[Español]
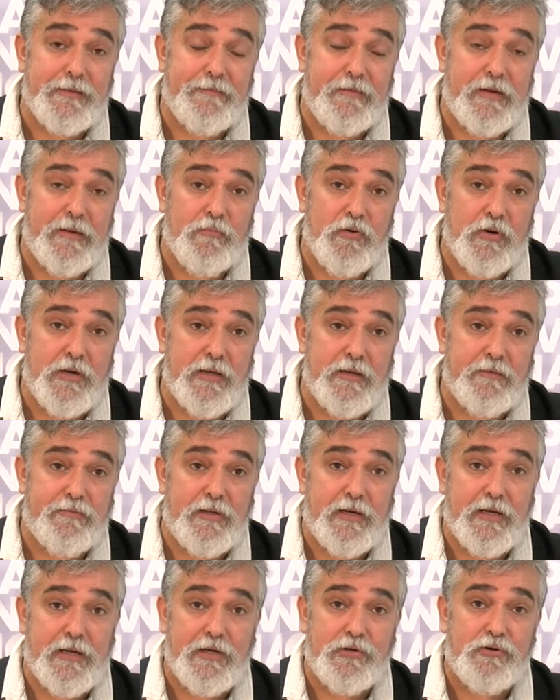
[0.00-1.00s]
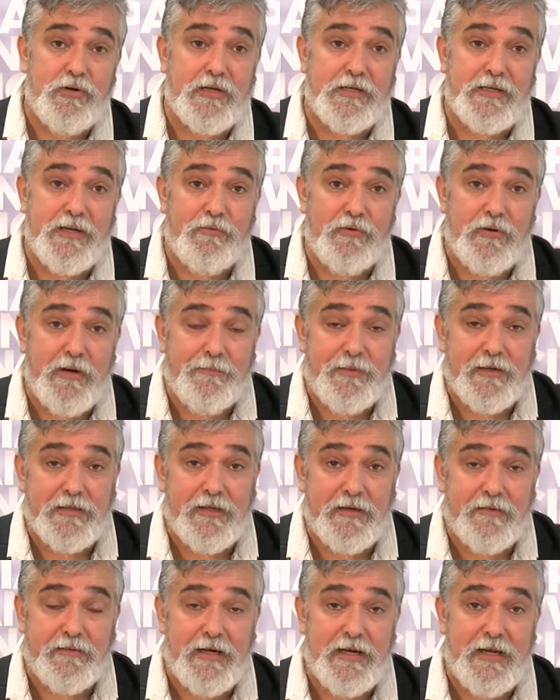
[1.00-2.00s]
tendríamos que decir aquello que ya, bueno, a
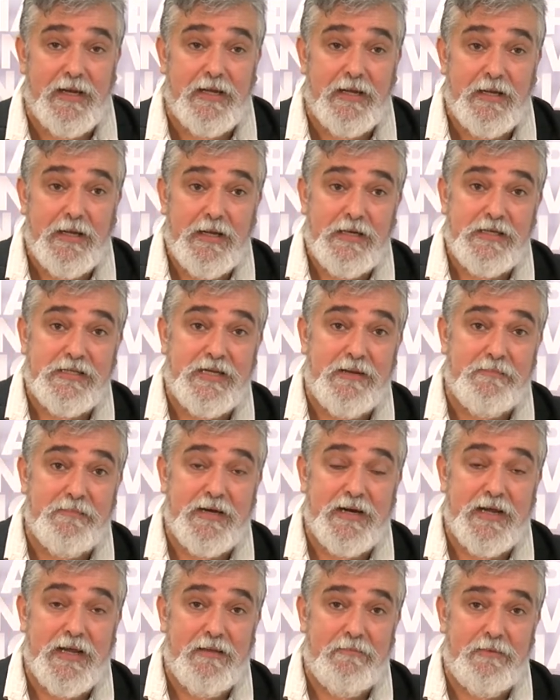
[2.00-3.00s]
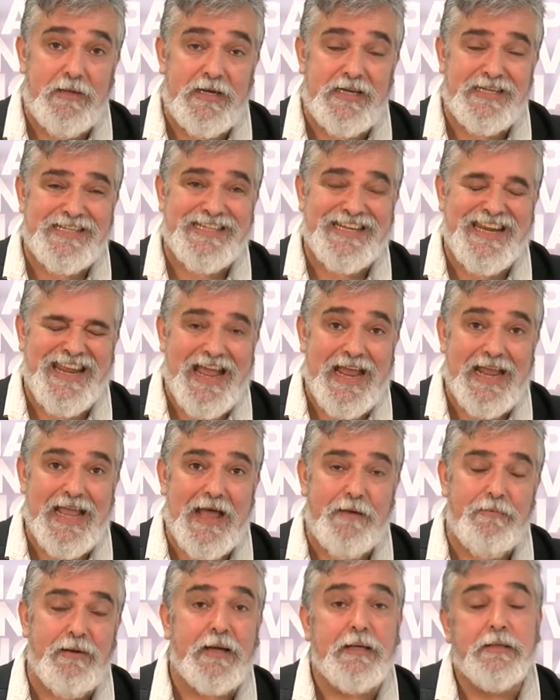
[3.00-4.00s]
partir de la semana que viene se
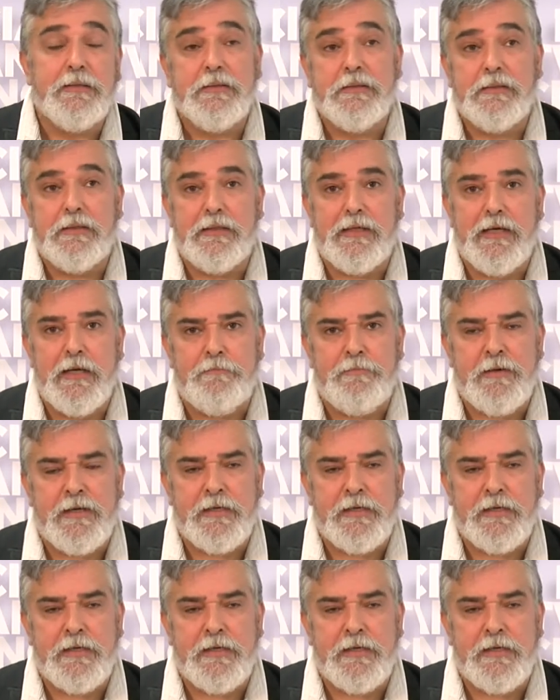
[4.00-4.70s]
acaba la